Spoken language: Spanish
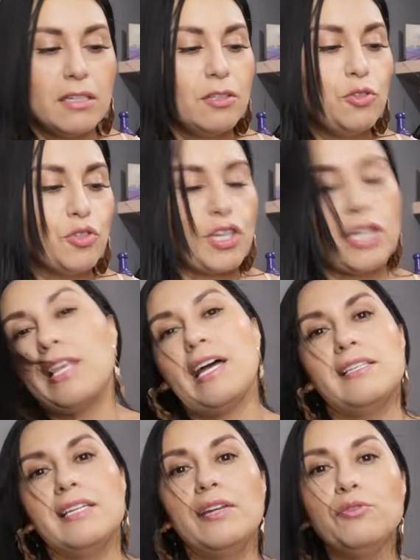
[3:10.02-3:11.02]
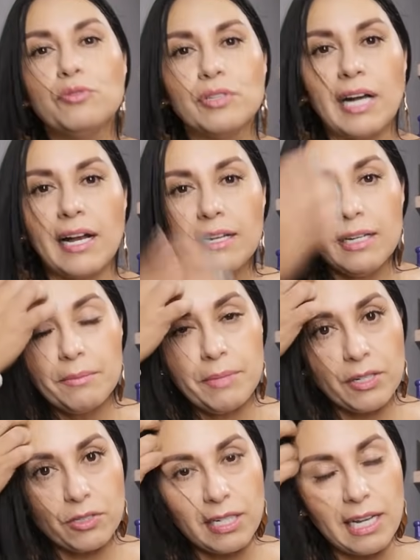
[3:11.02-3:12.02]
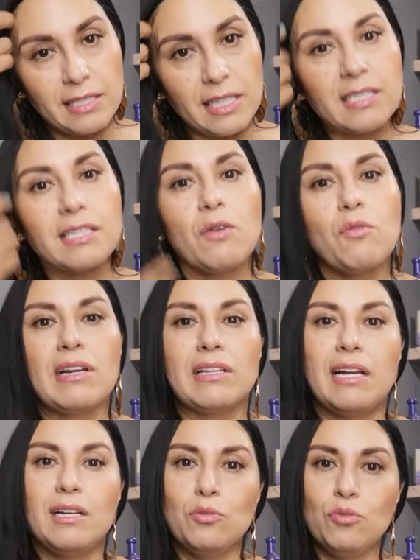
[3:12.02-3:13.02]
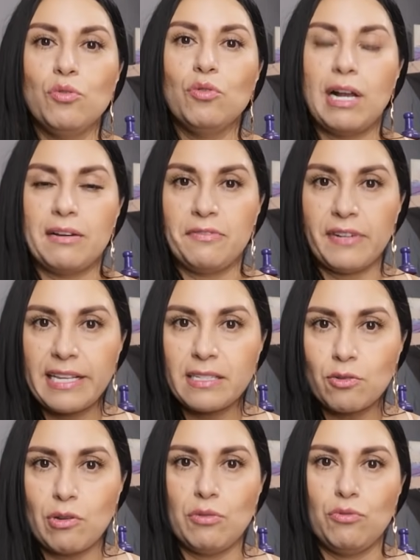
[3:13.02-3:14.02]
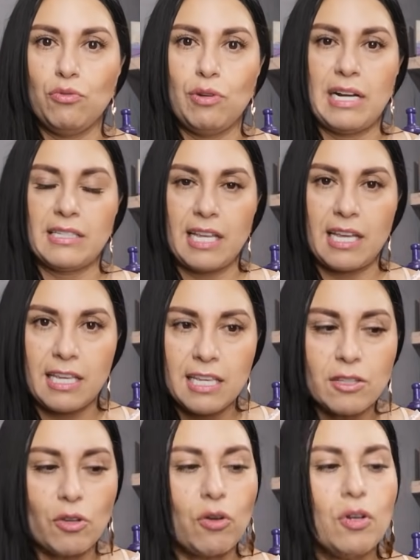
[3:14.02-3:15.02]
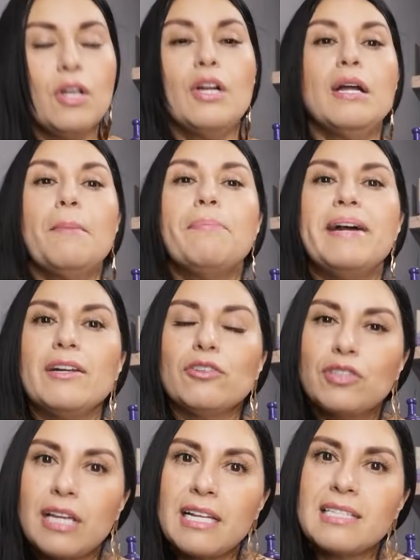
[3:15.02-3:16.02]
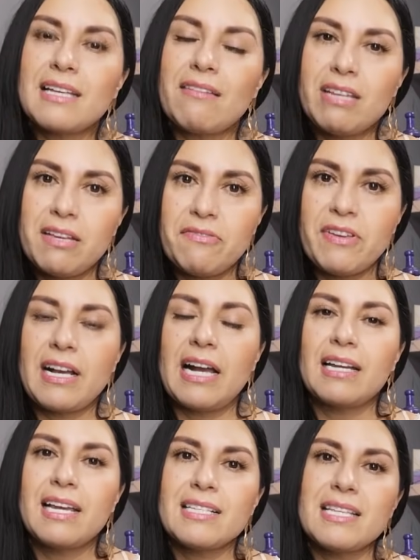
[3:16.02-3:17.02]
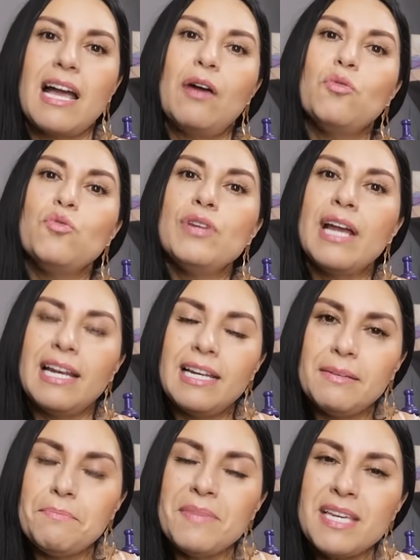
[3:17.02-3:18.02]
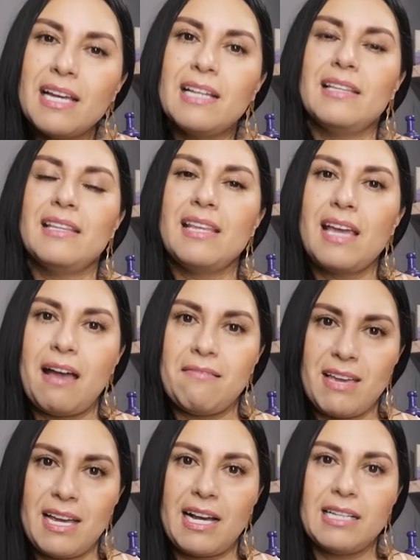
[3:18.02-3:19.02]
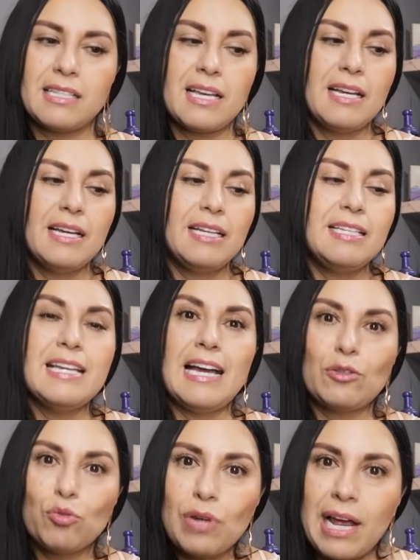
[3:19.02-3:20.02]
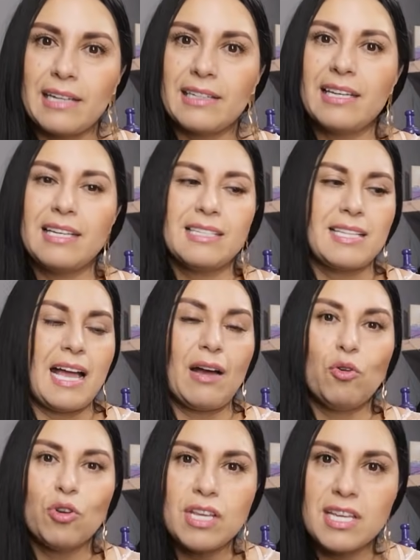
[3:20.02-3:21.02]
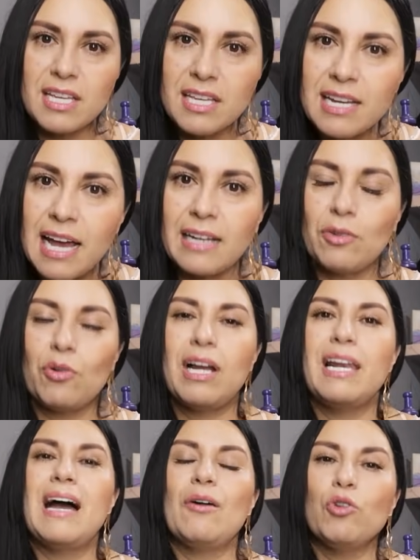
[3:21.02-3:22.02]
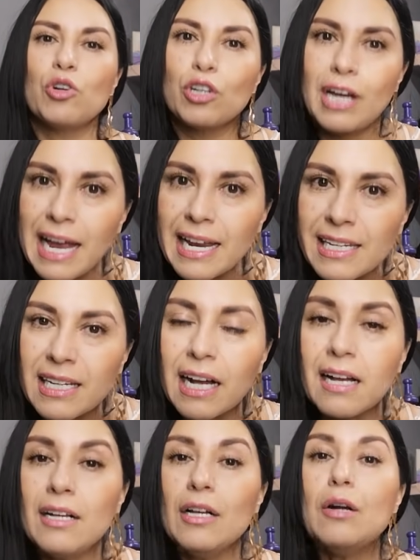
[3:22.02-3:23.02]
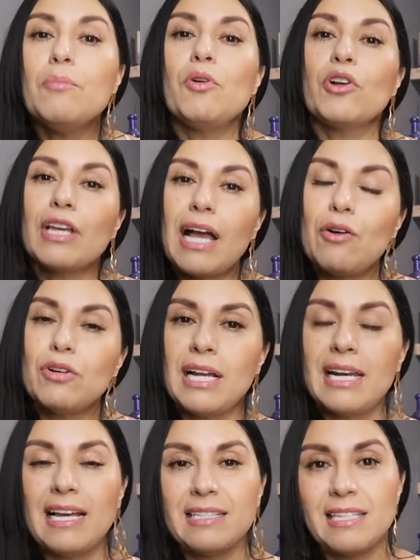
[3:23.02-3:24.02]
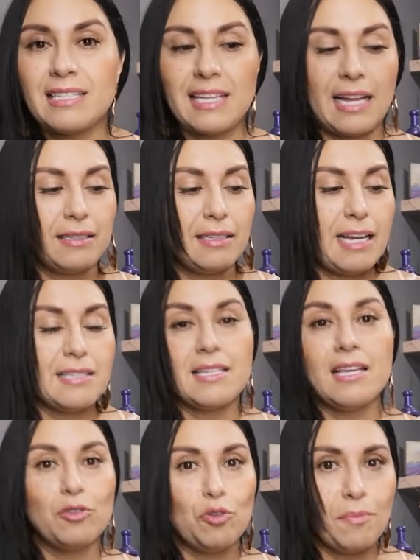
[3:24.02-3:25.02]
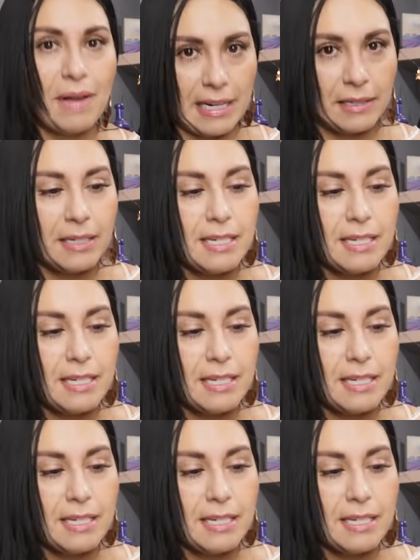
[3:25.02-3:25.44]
no se daña nunca, pero sí la tienes que guardar en un lugar fresco, en un lugar sequito, pero tienes que verificar que sea una miel de abejas natural, que sea original, ojalá orgánica, porque ahora las están haciendo mal.